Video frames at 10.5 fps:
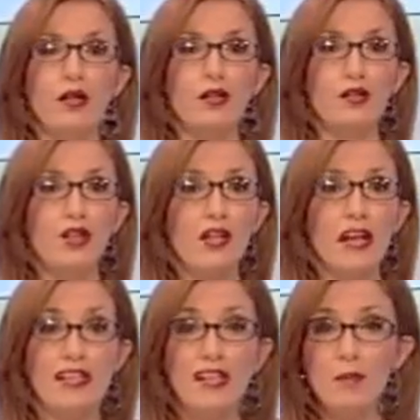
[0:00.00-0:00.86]

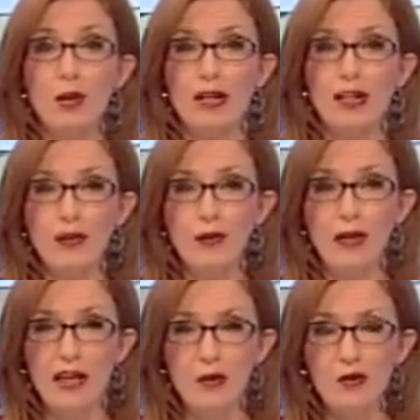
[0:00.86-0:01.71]
Giornata da bollino
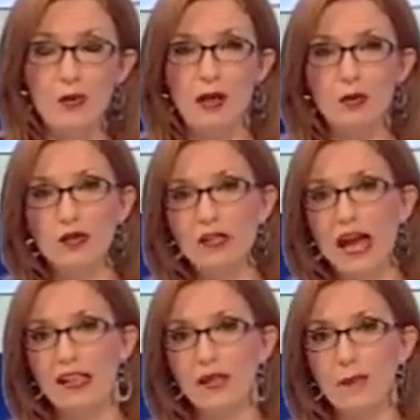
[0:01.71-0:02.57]
nero sulle
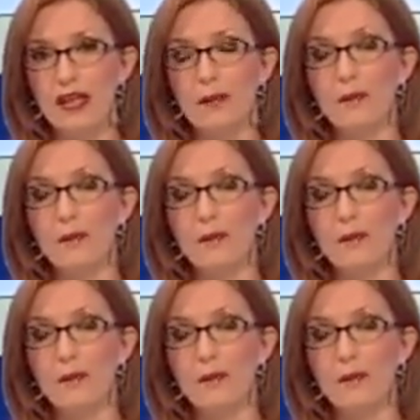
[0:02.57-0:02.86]
autostrade per il